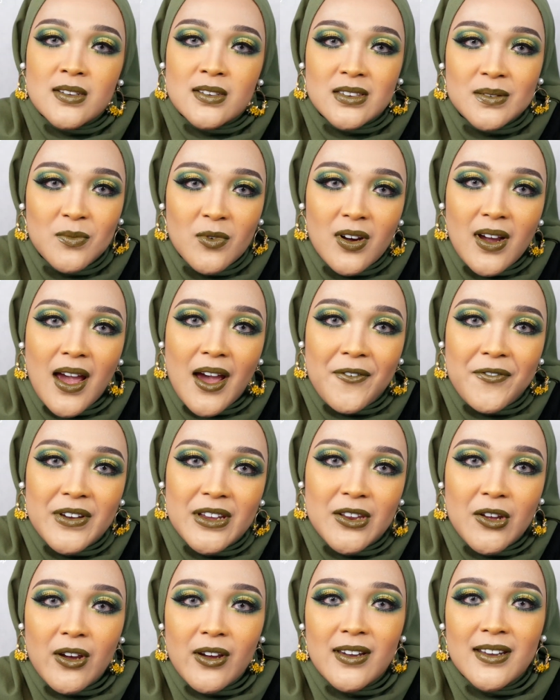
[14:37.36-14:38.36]
Semoga
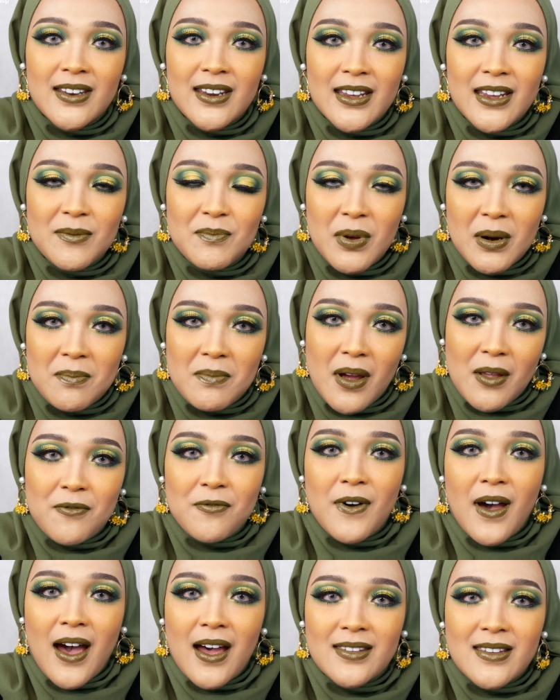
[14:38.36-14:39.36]
video ini
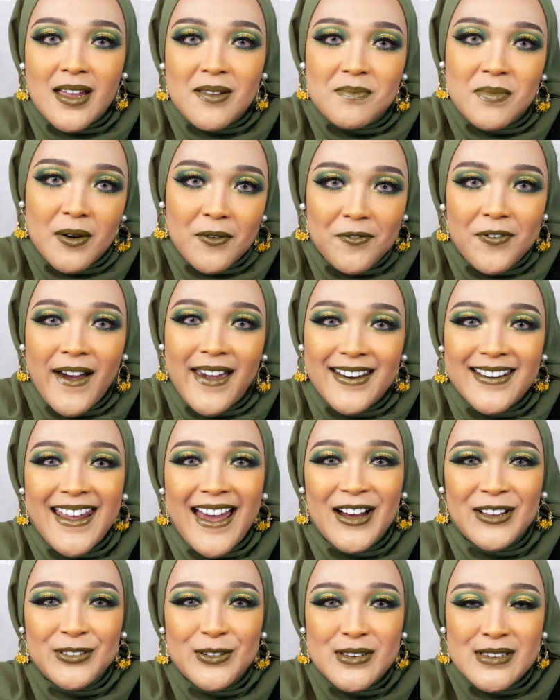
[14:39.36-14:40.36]
bermanfaat dan
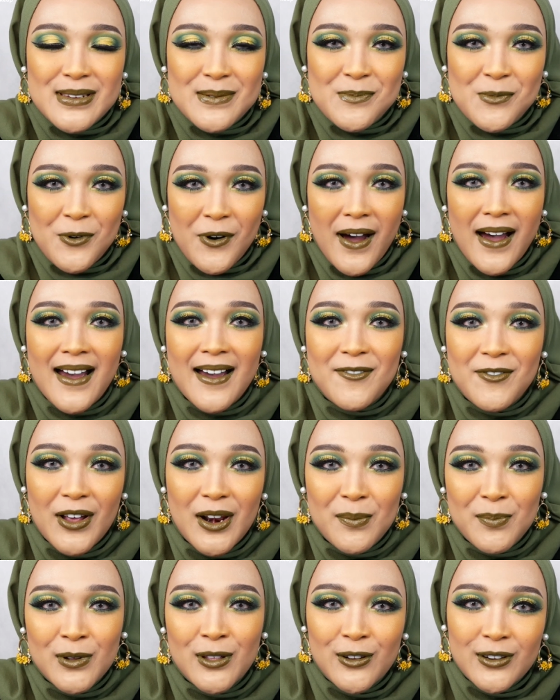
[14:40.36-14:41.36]
berfaedah untuk semua
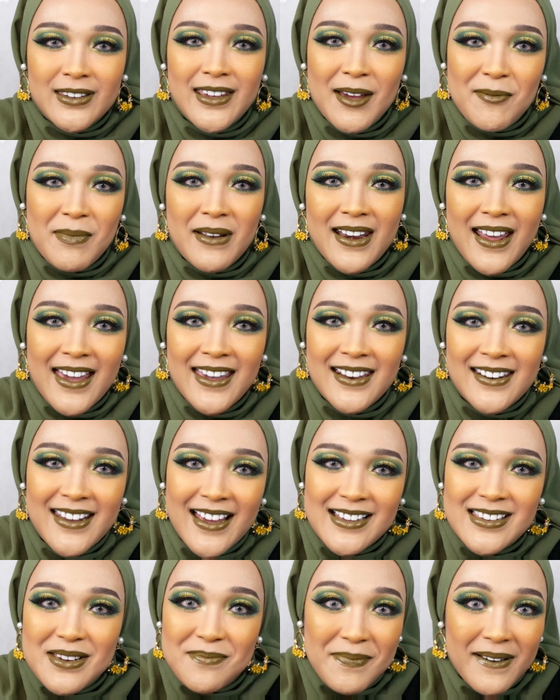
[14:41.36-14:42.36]
Walaupun looknya pada
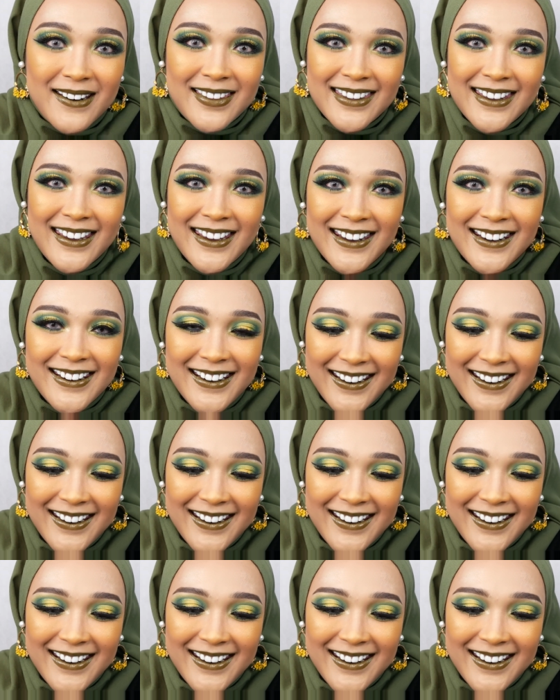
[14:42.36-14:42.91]
akhirnya seperti